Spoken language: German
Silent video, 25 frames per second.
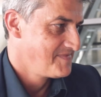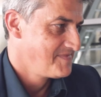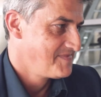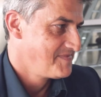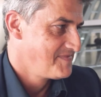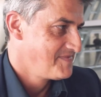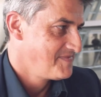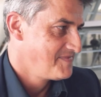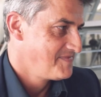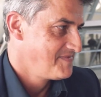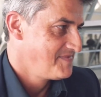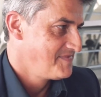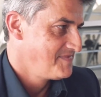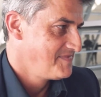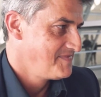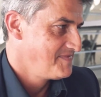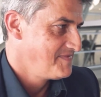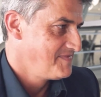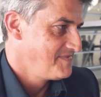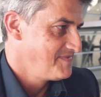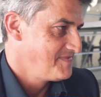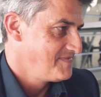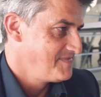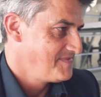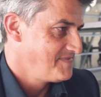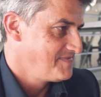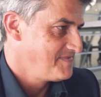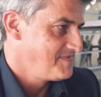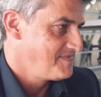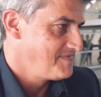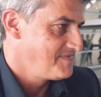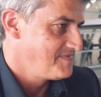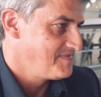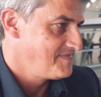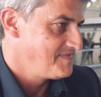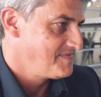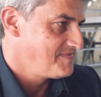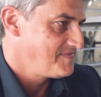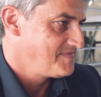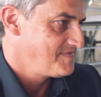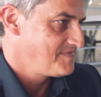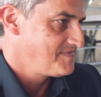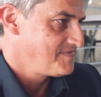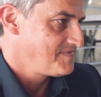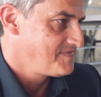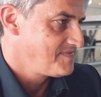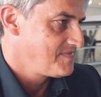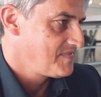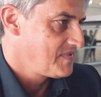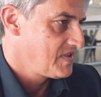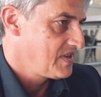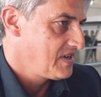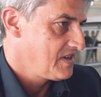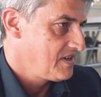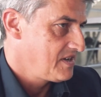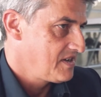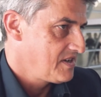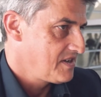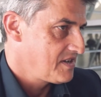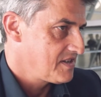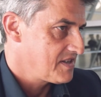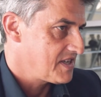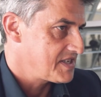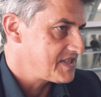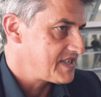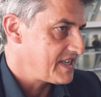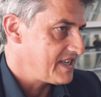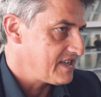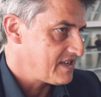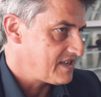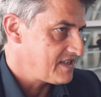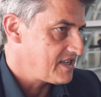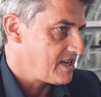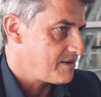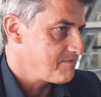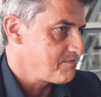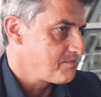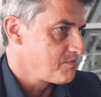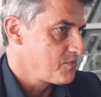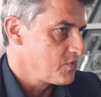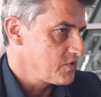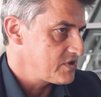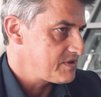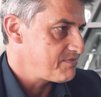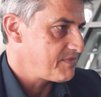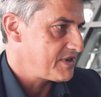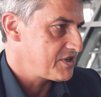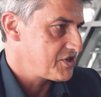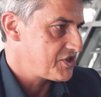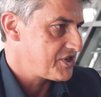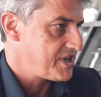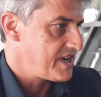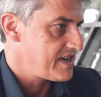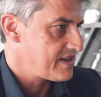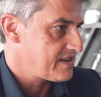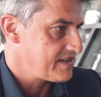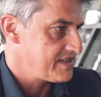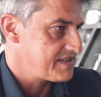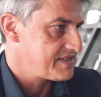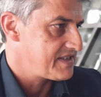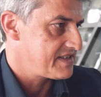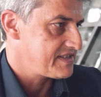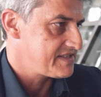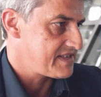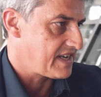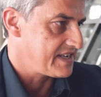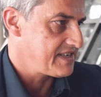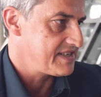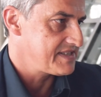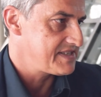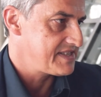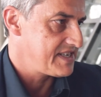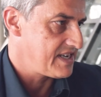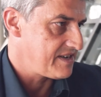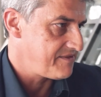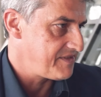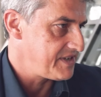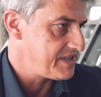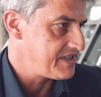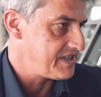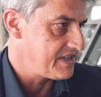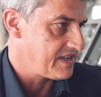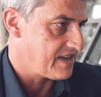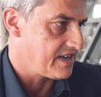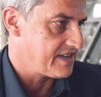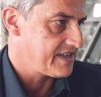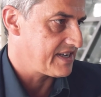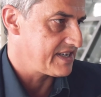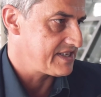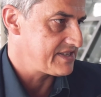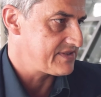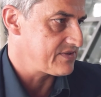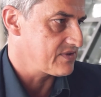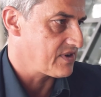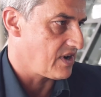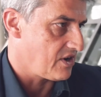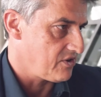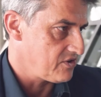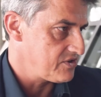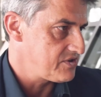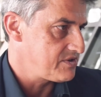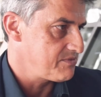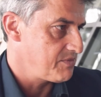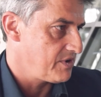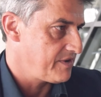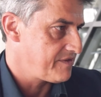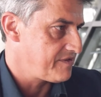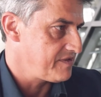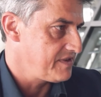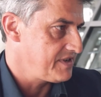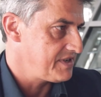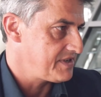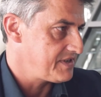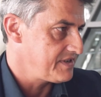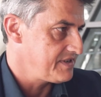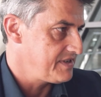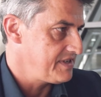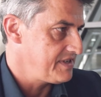Ehrenamt stärken oder nicht? Das Ehrenamt muss man stärken. Es ist eine sehr wichtige Ergänzung auch zum öffentlichen